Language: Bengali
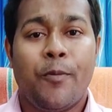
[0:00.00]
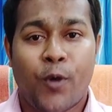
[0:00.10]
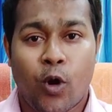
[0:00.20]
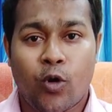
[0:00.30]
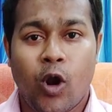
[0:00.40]

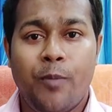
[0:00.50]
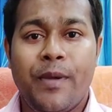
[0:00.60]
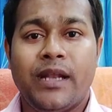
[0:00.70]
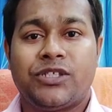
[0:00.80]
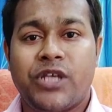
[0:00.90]

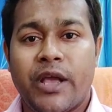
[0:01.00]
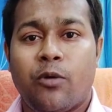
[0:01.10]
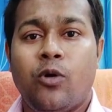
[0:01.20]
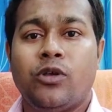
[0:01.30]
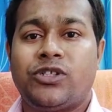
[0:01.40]
প্রকল্পের যে
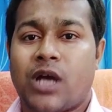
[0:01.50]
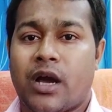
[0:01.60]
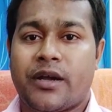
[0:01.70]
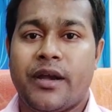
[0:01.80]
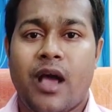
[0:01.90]
কোনো
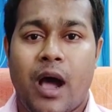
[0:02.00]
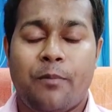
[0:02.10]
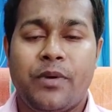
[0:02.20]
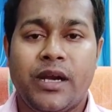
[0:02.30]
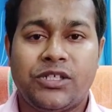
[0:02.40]
চাকরির
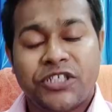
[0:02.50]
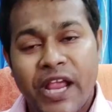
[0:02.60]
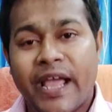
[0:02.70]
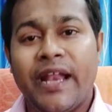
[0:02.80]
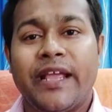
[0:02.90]
আপডেট
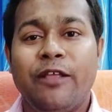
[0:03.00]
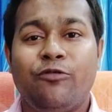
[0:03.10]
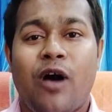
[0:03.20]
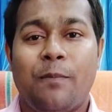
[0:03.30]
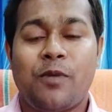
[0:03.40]
সেখানে
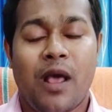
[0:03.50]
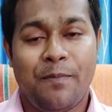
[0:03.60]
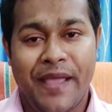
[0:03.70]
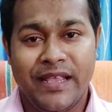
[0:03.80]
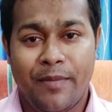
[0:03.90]
কিন্তু আপনারা
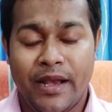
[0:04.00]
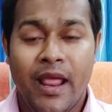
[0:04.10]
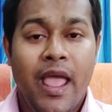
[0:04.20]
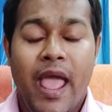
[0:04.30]
পেয়ে যাবেন